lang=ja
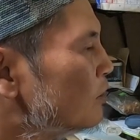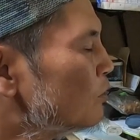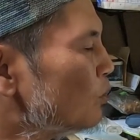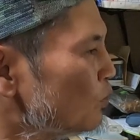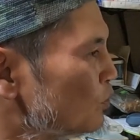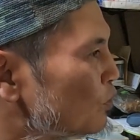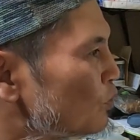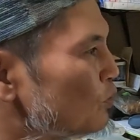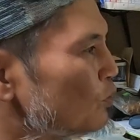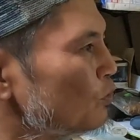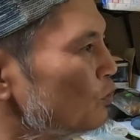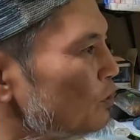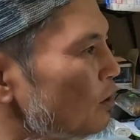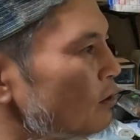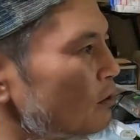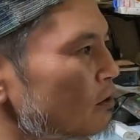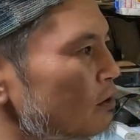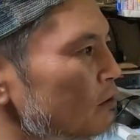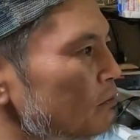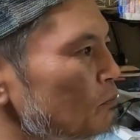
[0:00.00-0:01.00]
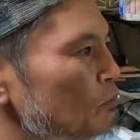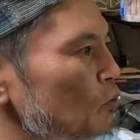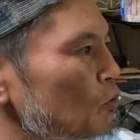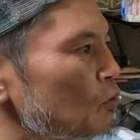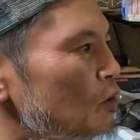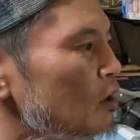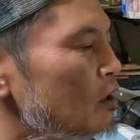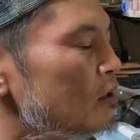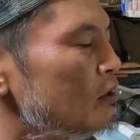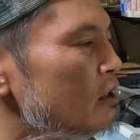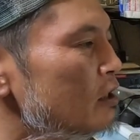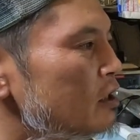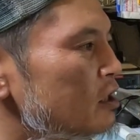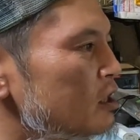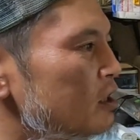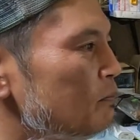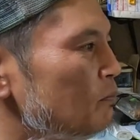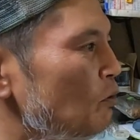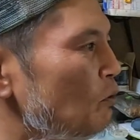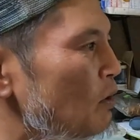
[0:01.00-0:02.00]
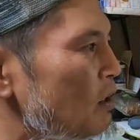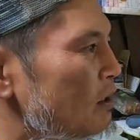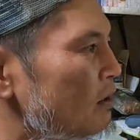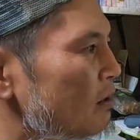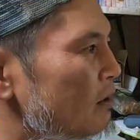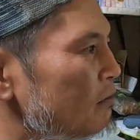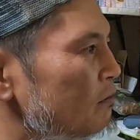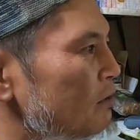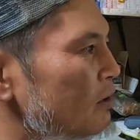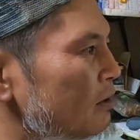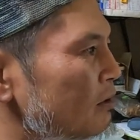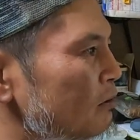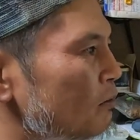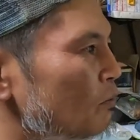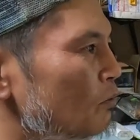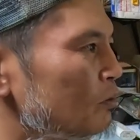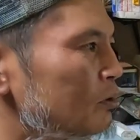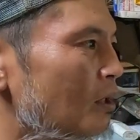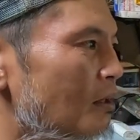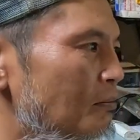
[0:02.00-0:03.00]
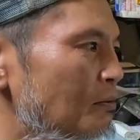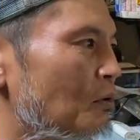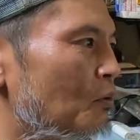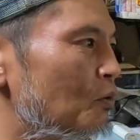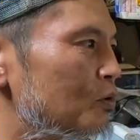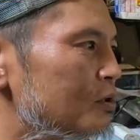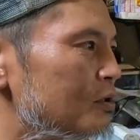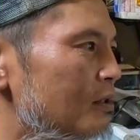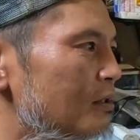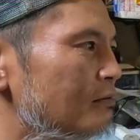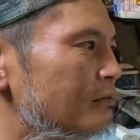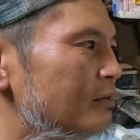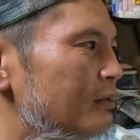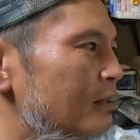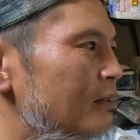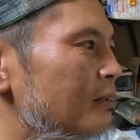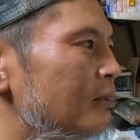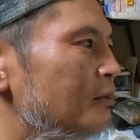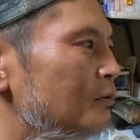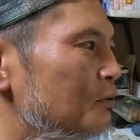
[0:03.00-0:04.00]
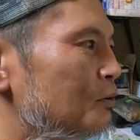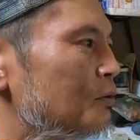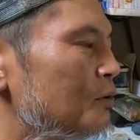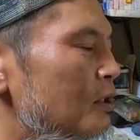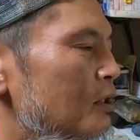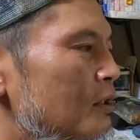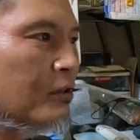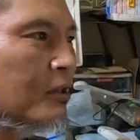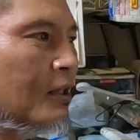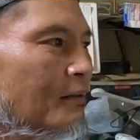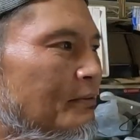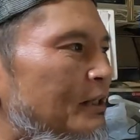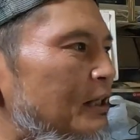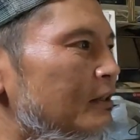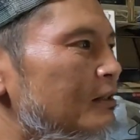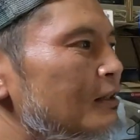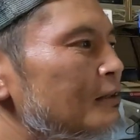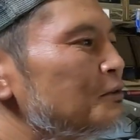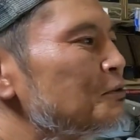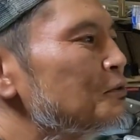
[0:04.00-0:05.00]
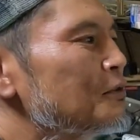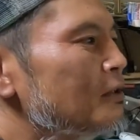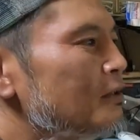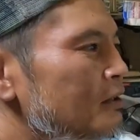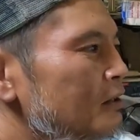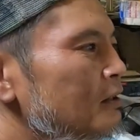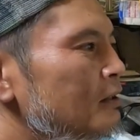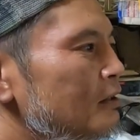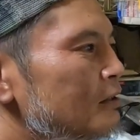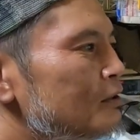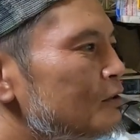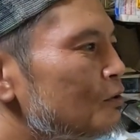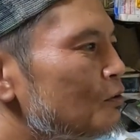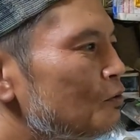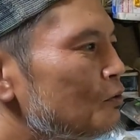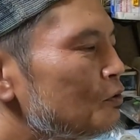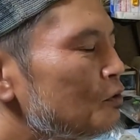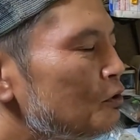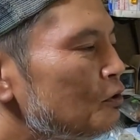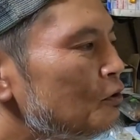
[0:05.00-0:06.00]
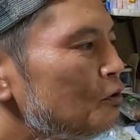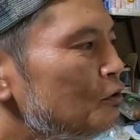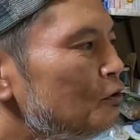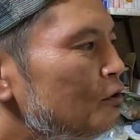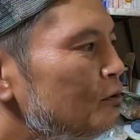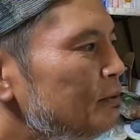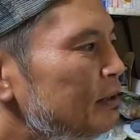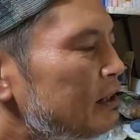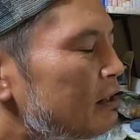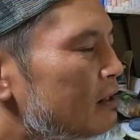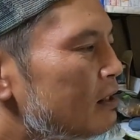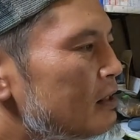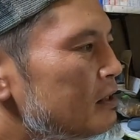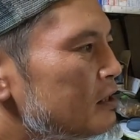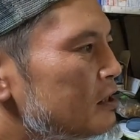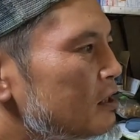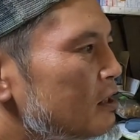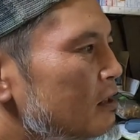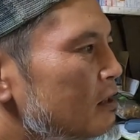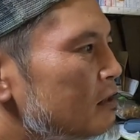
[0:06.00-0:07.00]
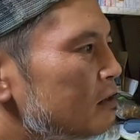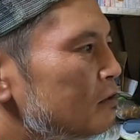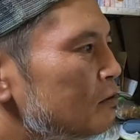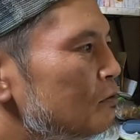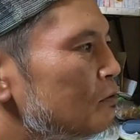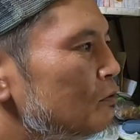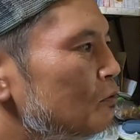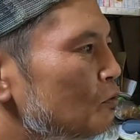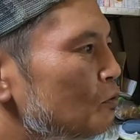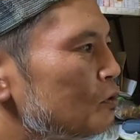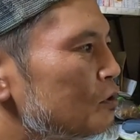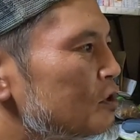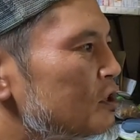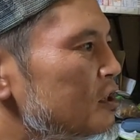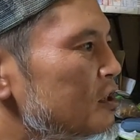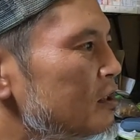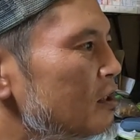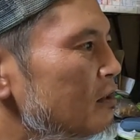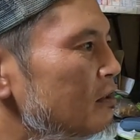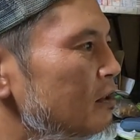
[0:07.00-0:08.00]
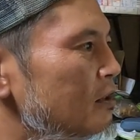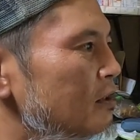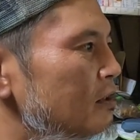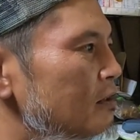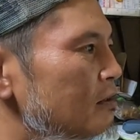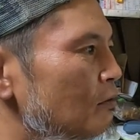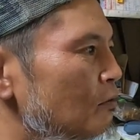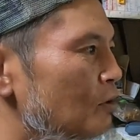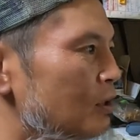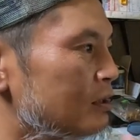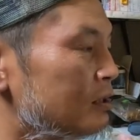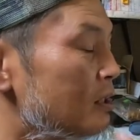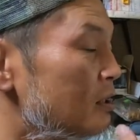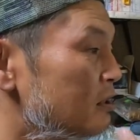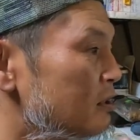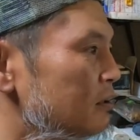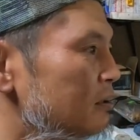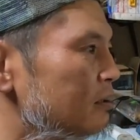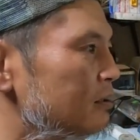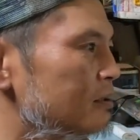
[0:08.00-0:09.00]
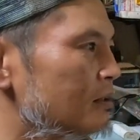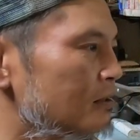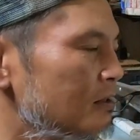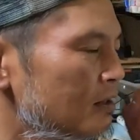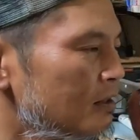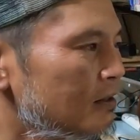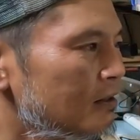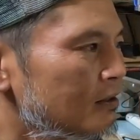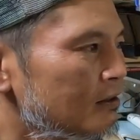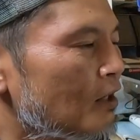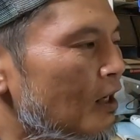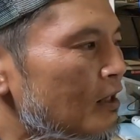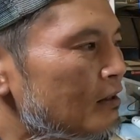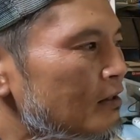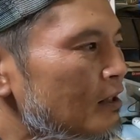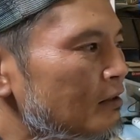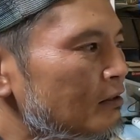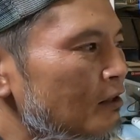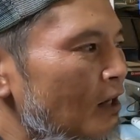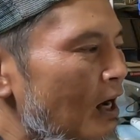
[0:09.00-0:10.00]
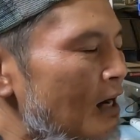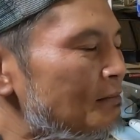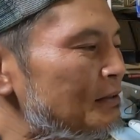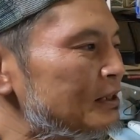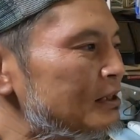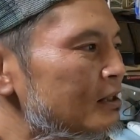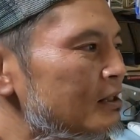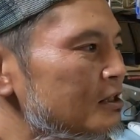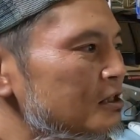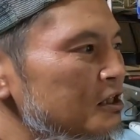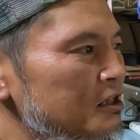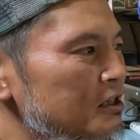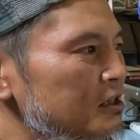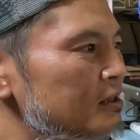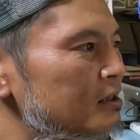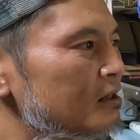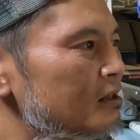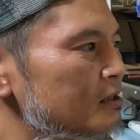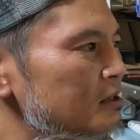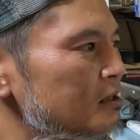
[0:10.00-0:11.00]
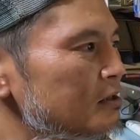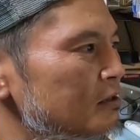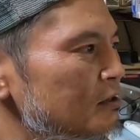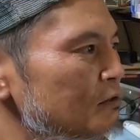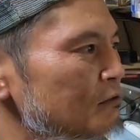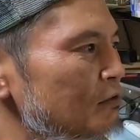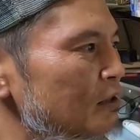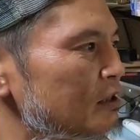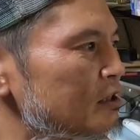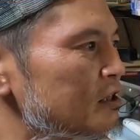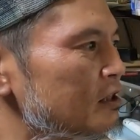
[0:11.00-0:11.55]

そうそうそう、なんかね、もう歴史もわからんのやけど、多分おそらくなんやけど、くたびれたというかね、その、古びた感じからすると、自然的、うん、ほら、三振ってさ、なんて雨ざらし、日ざらしにするわけ